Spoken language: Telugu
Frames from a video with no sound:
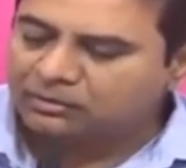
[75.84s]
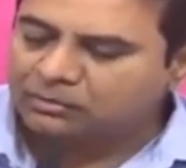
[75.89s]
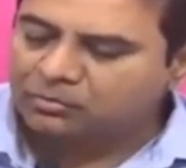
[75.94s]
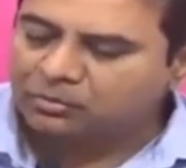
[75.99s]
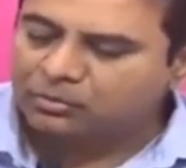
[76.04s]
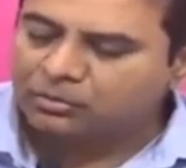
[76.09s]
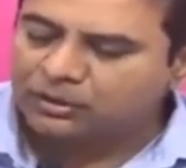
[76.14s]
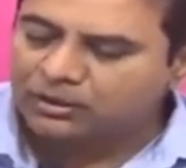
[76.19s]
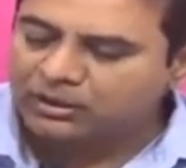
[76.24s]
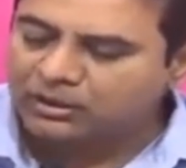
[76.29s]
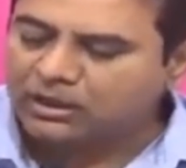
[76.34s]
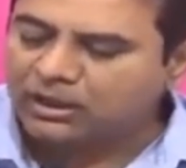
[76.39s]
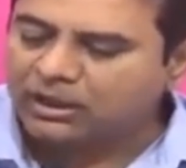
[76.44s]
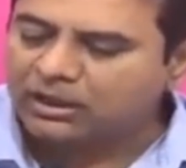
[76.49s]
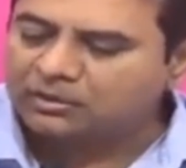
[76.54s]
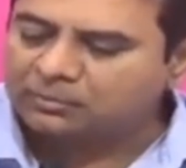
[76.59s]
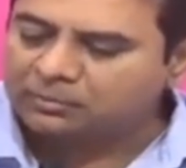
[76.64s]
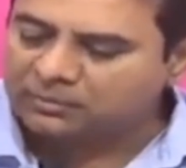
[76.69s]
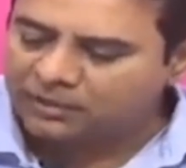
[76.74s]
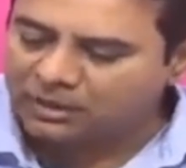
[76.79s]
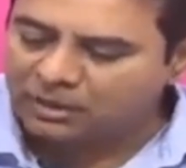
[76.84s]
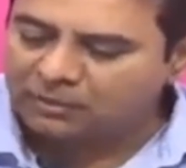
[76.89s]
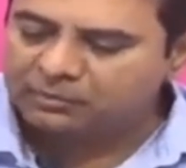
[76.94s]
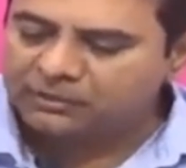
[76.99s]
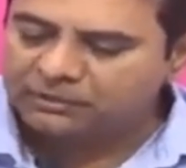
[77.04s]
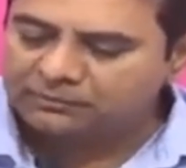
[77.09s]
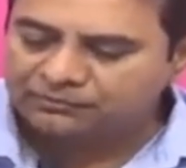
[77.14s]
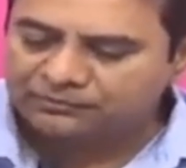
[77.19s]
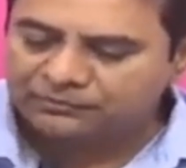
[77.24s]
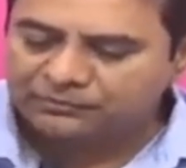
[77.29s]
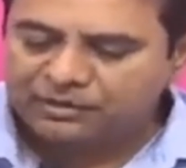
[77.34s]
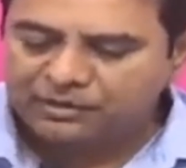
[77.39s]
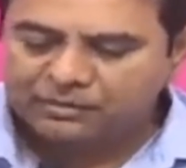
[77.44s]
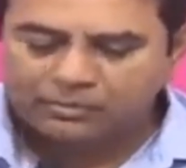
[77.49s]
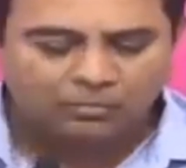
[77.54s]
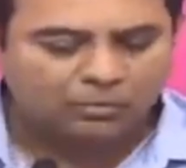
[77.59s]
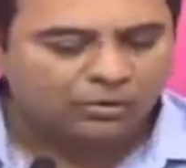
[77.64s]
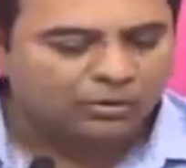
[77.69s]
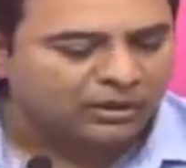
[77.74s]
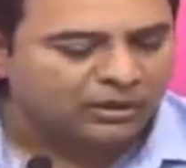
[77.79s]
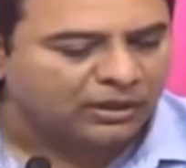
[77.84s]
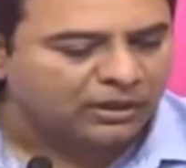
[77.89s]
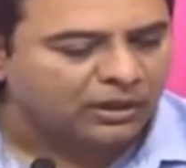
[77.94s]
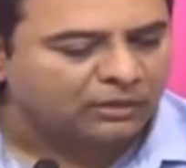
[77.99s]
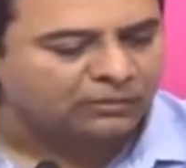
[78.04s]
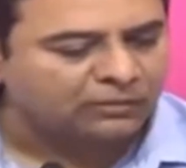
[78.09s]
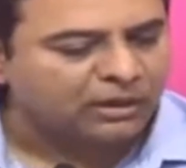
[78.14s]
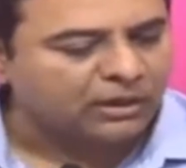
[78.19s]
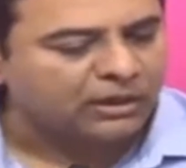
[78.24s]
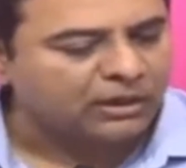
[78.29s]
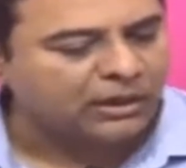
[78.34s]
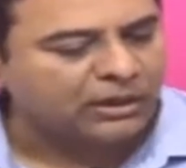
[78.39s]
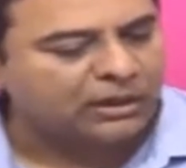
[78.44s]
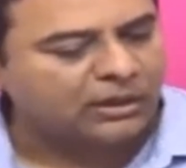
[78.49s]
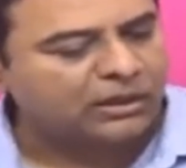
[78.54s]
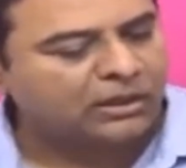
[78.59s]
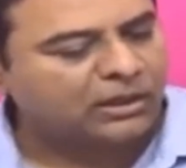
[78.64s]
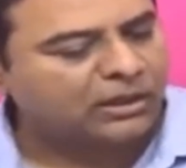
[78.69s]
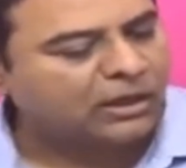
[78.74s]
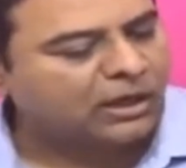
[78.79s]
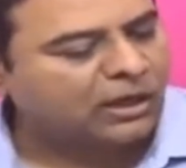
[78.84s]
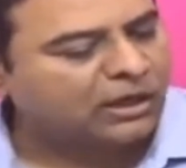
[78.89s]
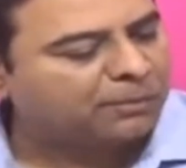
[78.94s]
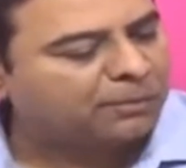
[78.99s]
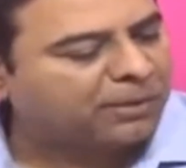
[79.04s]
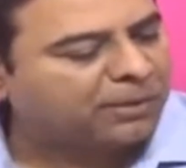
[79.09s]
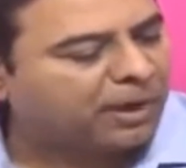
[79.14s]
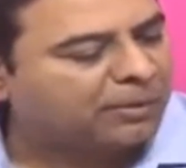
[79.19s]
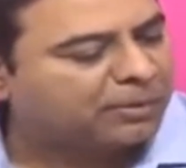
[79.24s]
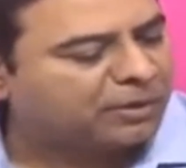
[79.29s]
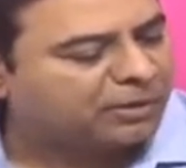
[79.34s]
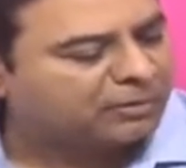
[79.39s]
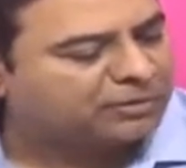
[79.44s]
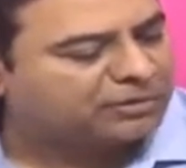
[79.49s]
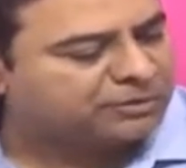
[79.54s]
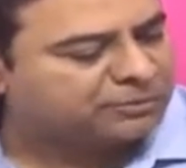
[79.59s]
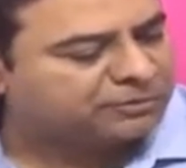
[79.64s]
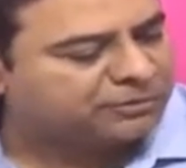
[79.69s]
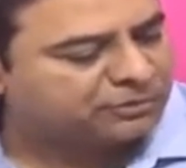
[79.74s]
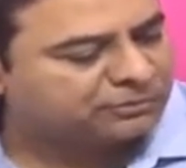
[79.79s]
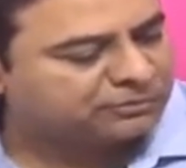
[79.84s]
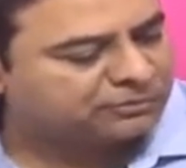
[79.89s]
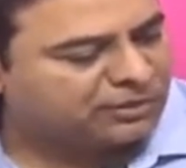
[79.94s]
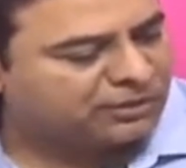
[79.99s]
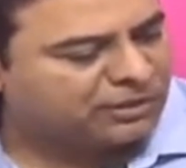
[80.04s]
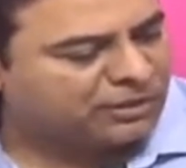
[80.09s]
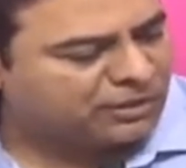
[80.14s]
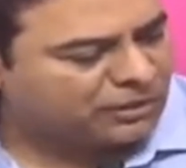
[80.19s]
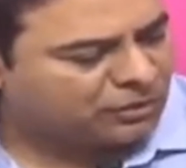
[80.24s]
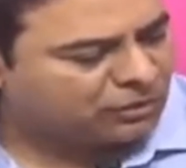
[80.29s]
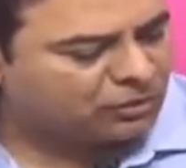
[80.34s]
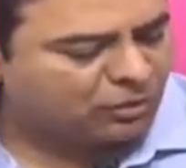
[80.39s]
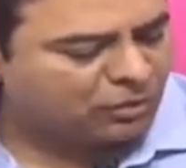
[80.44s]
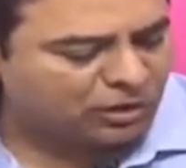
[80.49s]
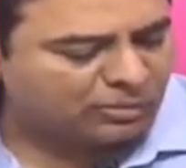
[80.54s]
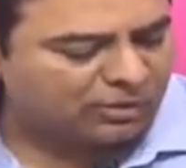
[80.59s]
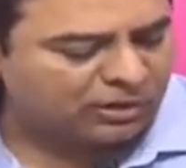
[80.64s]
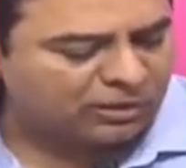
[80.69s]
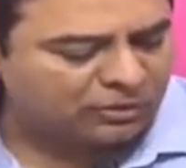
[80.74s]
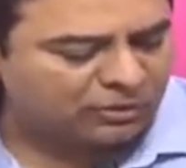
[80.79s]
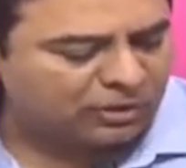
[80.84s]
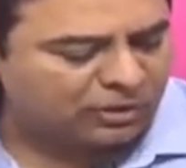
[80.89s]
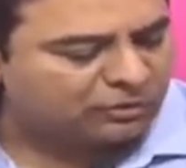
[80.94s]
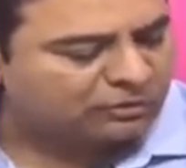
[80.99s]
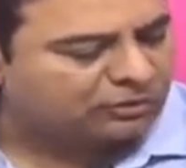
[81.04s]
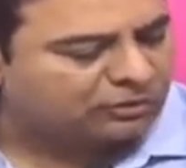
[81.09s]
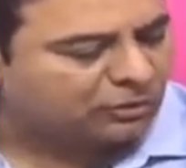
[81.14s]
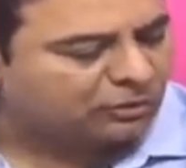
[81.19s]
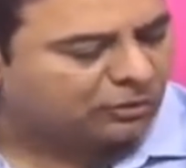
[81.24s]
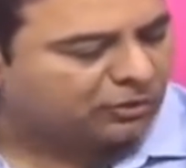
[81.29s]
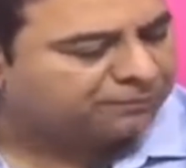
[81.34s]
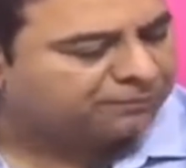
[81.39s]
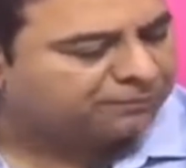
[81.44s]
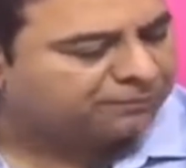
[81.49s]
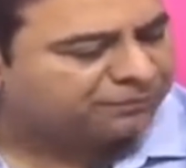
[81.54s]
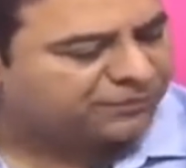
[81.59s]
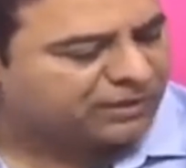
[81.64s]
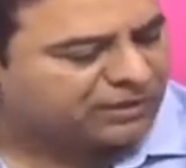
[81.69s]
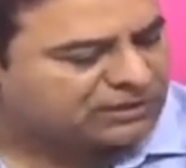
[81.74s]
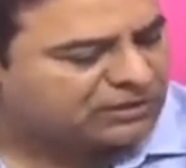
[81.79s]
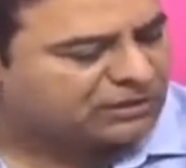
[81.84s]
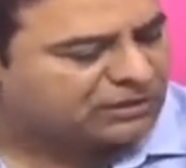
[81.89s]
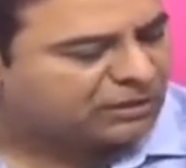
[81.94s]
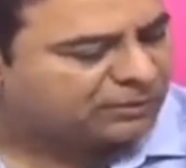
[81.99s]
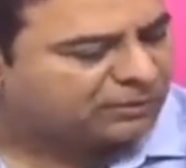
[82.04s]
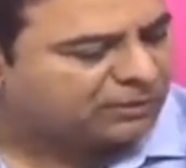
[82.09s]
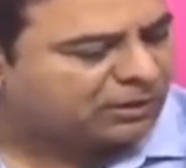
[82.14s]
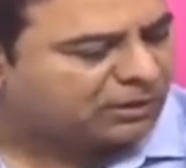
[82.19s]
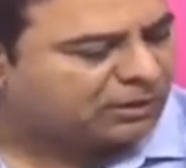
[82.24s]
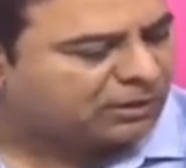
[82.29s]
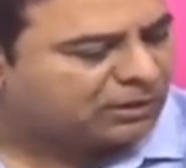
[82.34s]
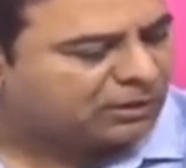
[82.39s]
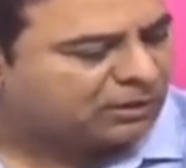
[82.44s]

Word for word: మోడీ గారి బినామి మోడీ గారి వల్లనే ఆయన ప్రాపకం అని చెప్తారు నేను ఇంకొక మాట కూడా అడుగుతా ఉన్నా ఈ సందర్భంగా